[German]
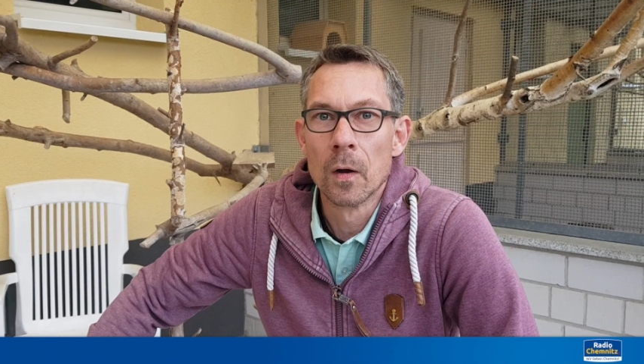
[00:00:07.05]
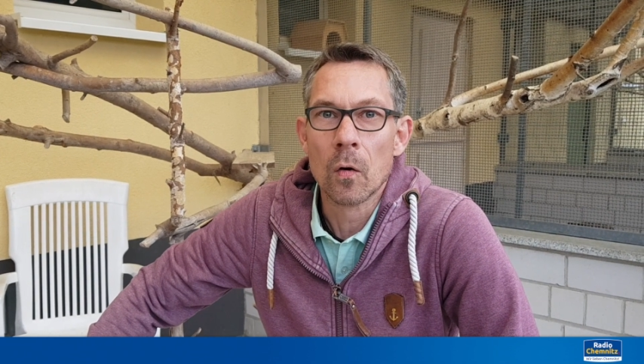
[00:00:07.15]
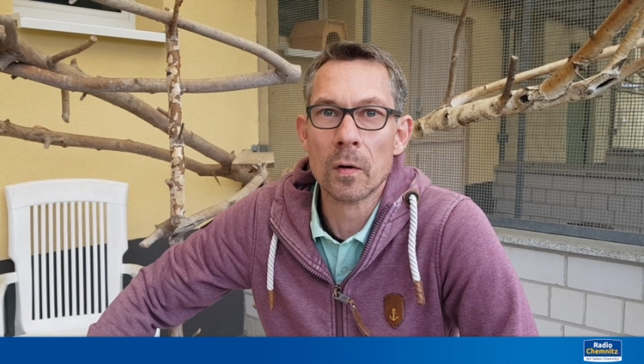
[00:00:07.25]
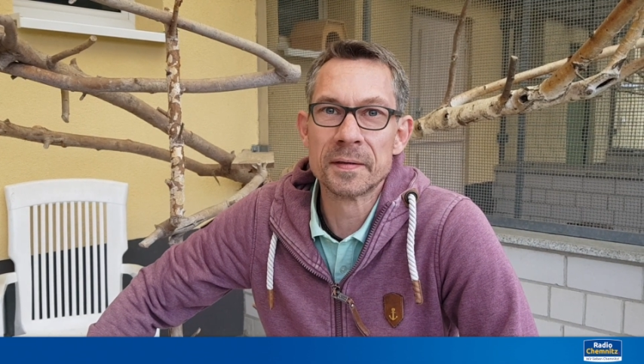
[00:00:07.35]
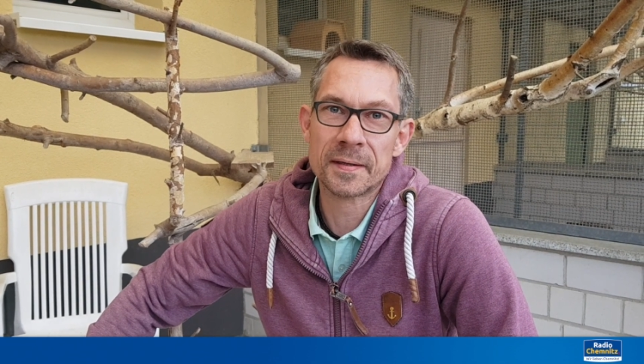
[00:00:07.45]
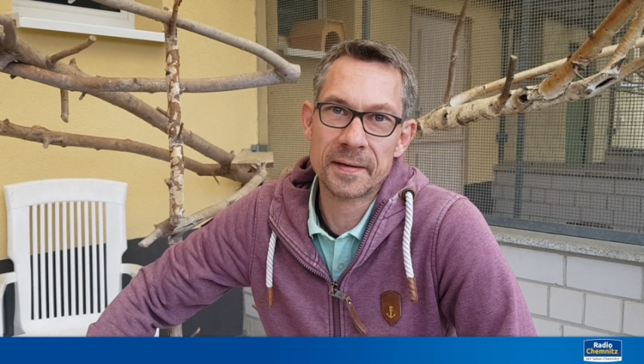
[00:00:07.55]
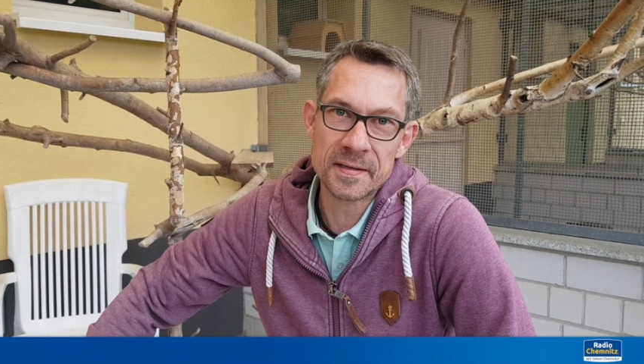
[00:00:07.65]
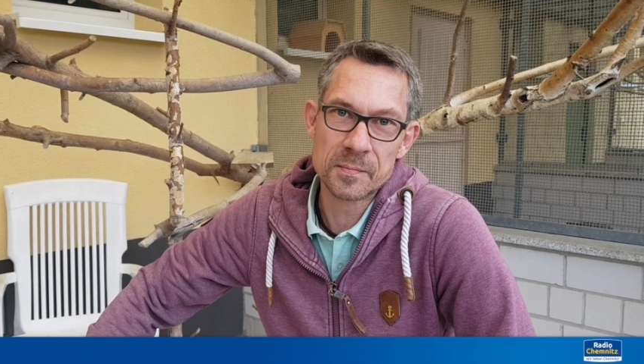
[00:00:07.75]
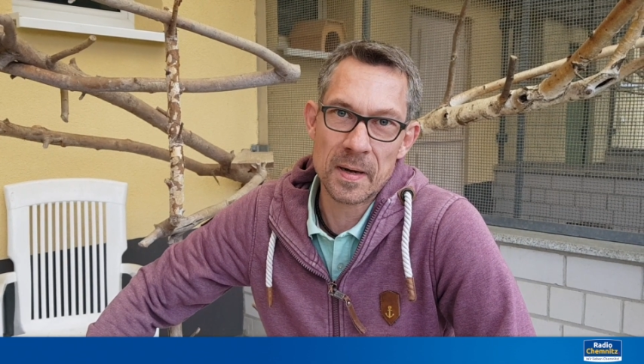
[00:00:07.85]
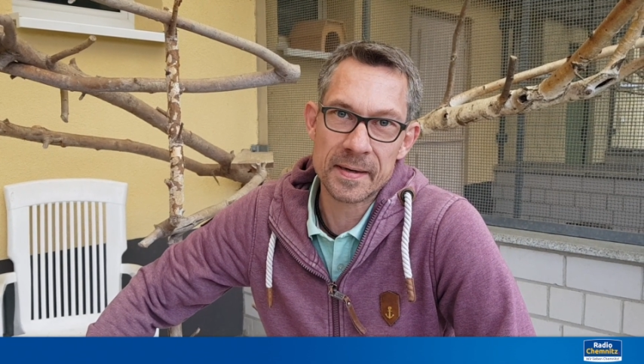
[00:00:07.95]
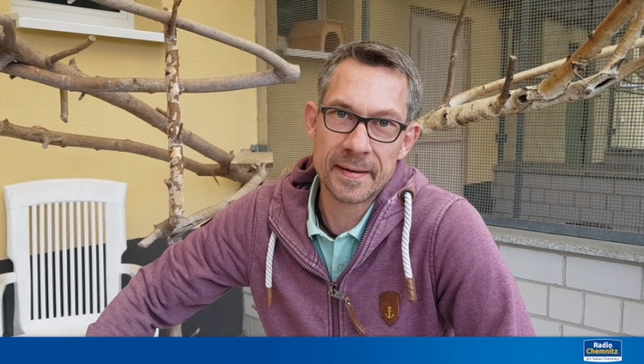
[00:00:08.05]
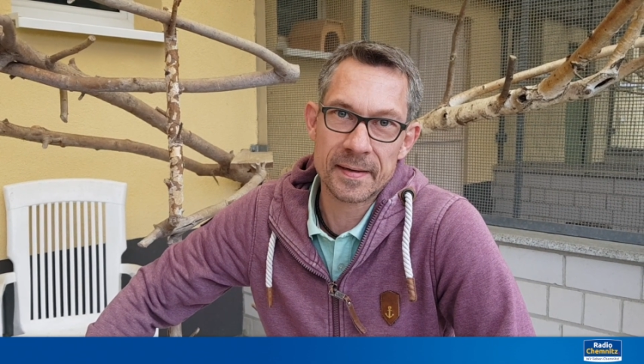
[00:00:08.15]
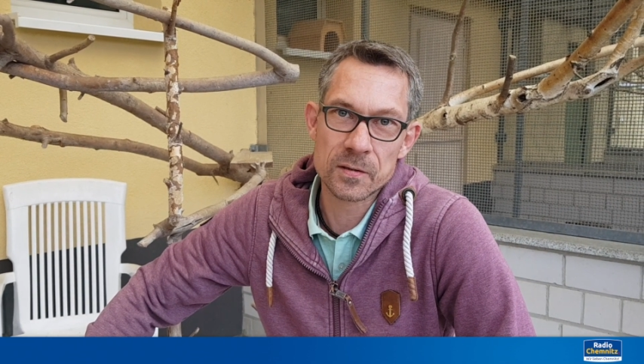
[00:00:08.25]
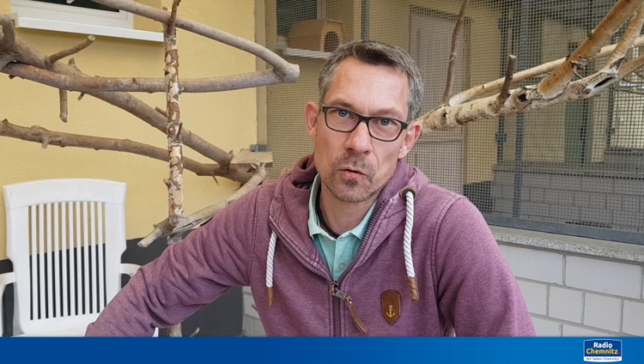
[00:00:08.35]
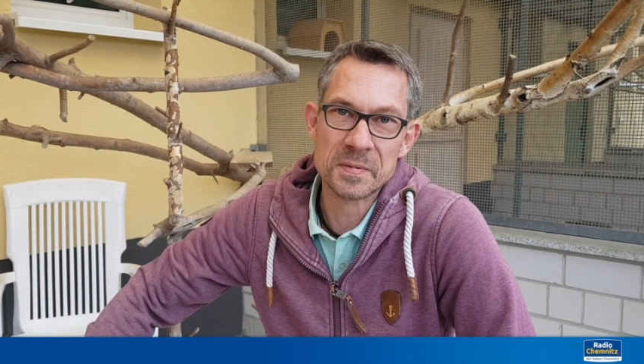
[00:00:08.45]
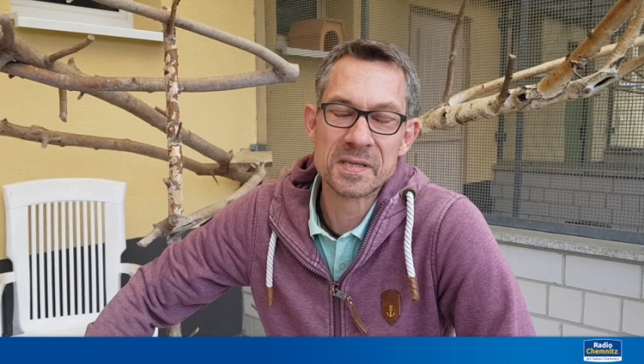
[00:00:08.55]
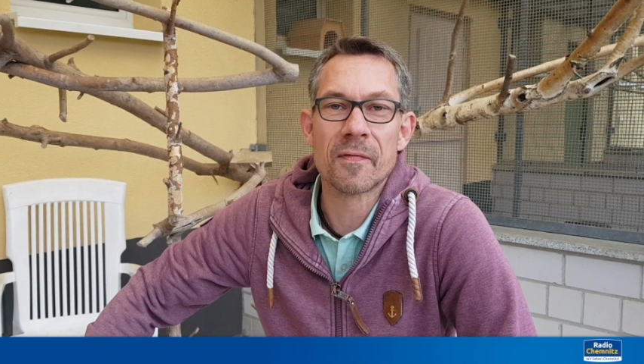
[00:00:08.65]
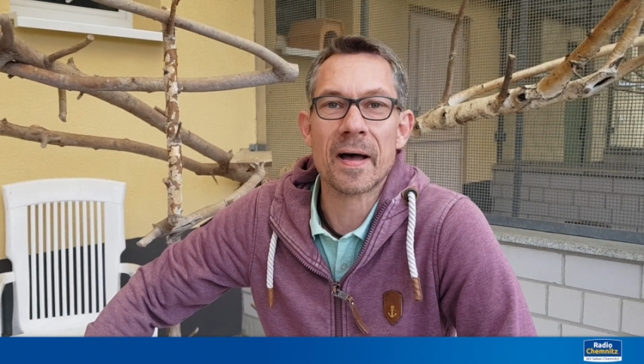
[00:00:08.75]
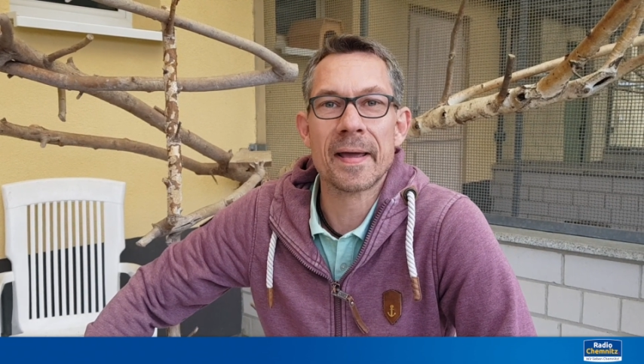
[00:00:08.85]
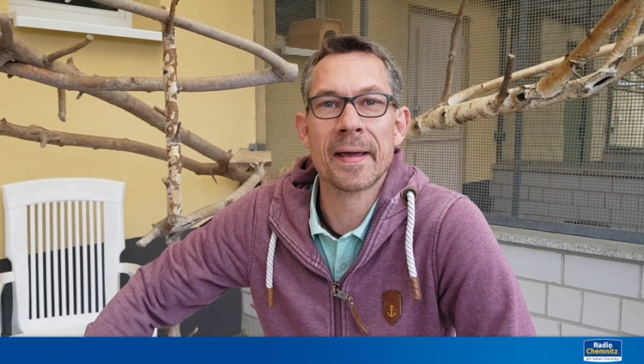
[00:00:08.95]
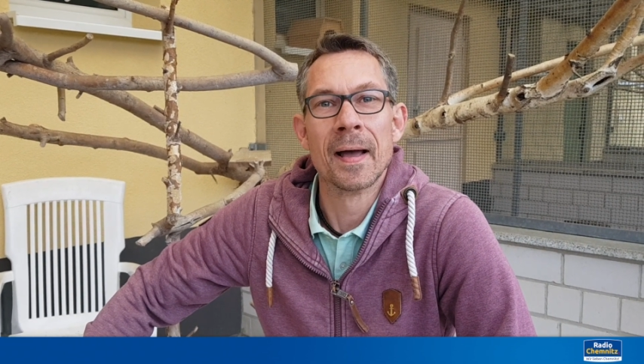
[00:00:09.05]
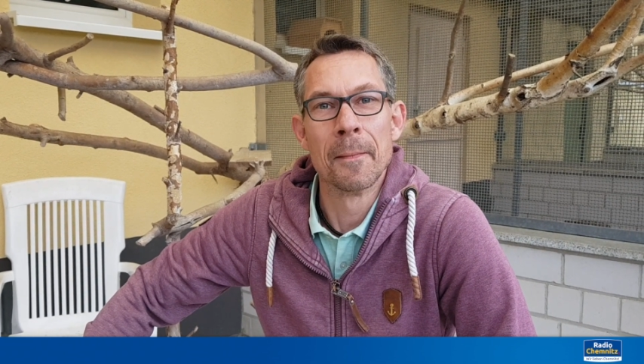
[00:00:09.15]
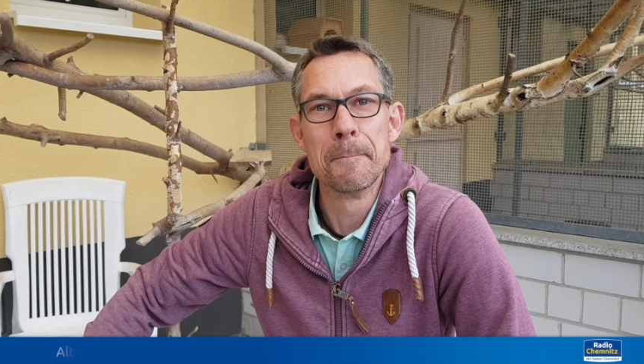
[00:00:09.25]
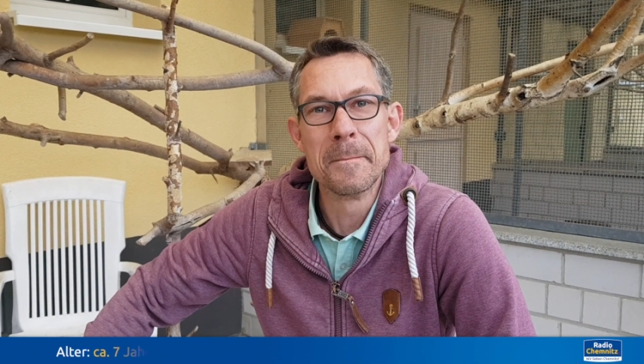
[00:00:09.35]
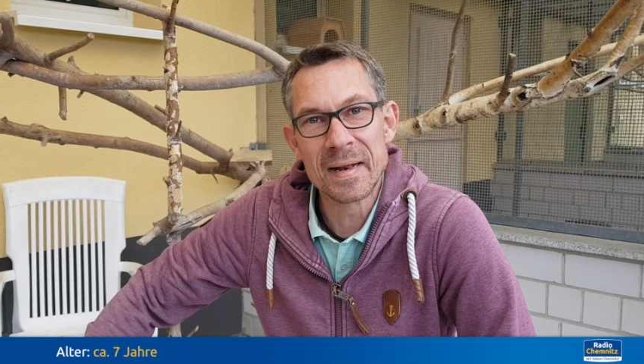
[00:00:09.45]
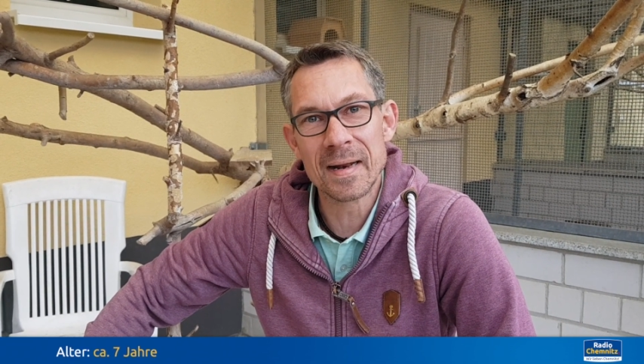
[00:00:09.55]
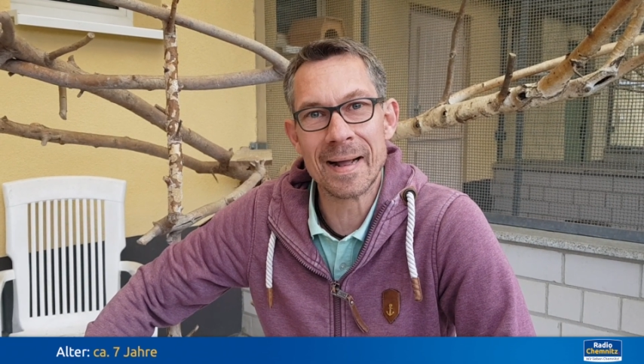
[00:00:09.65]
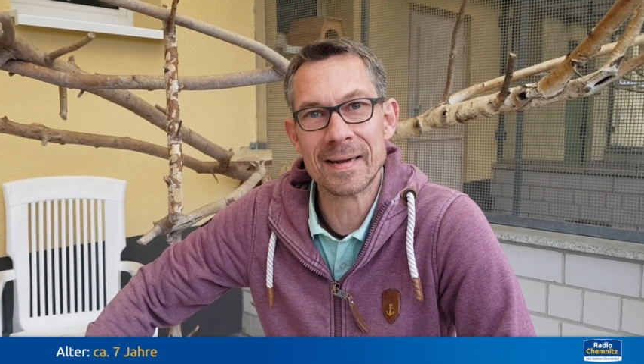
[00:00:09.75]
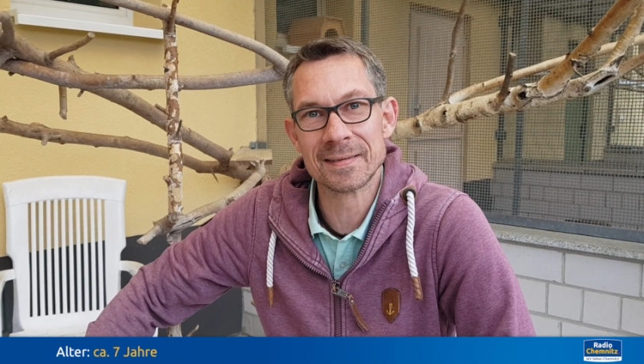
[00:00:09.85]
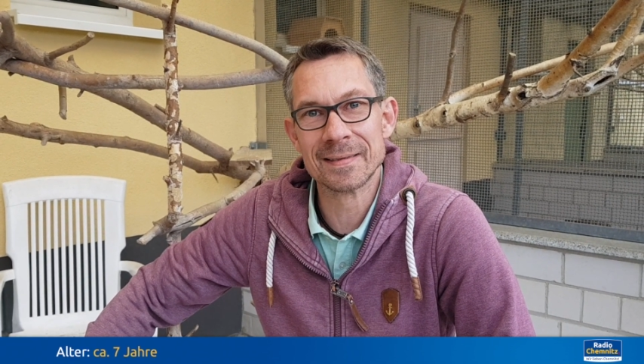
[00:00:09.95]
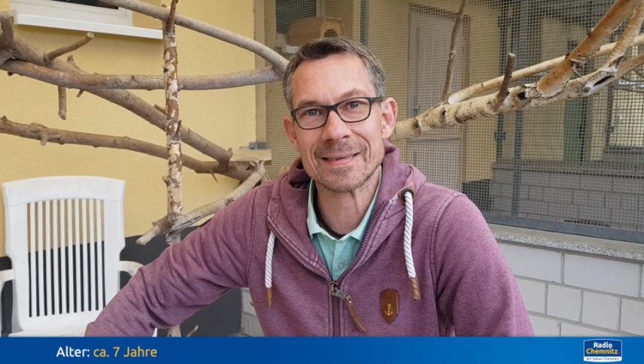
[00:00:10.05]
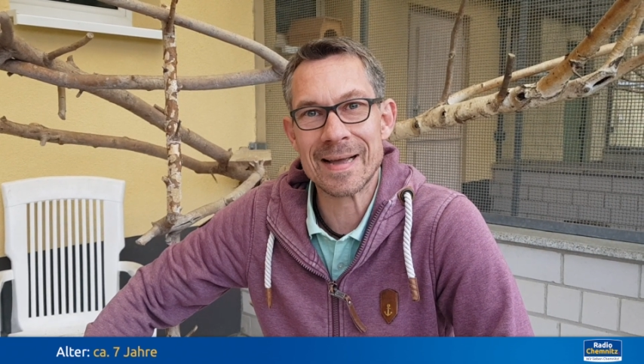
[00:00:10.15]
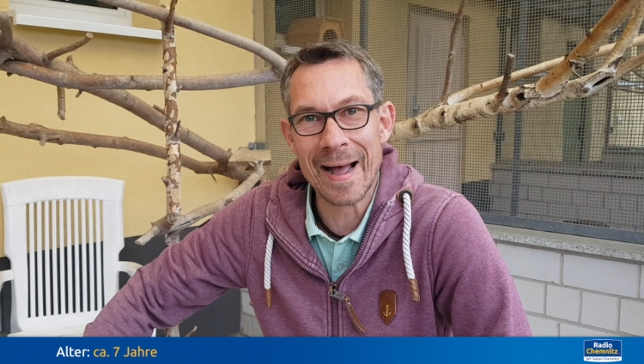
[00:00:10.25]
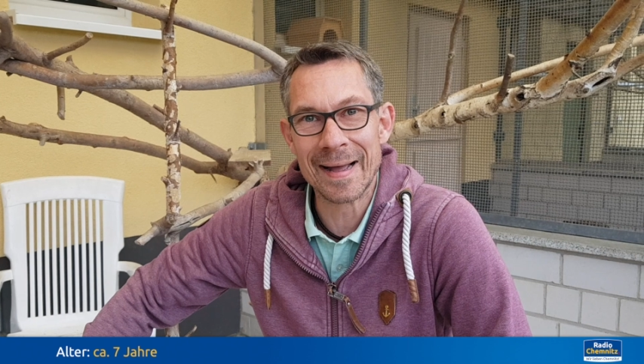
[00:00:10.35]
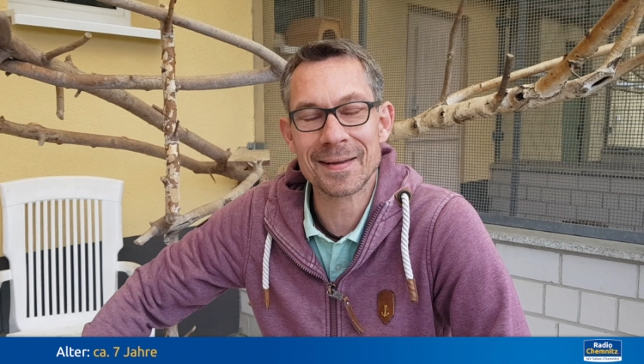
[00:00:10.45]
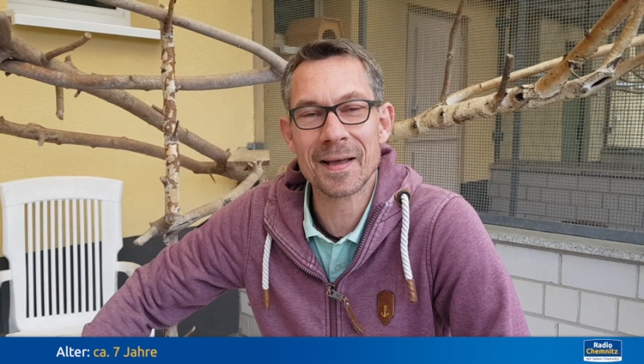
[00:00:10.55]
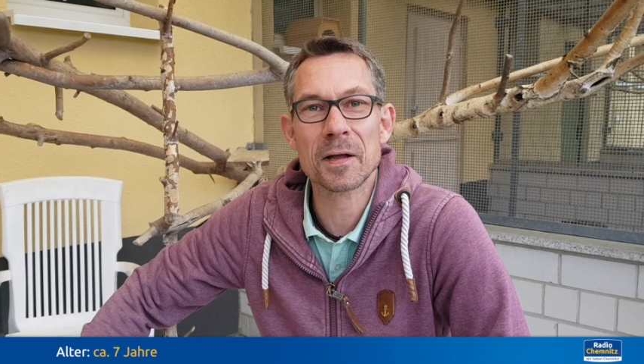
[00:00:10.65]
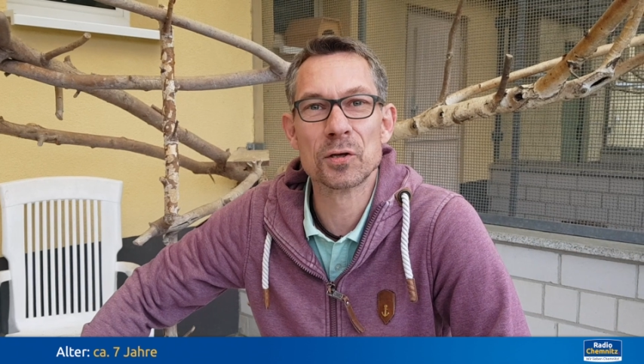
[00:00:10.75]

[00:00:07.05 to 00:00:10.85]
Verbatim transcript: Und diesmal geht es um zwei mittelalte Kater,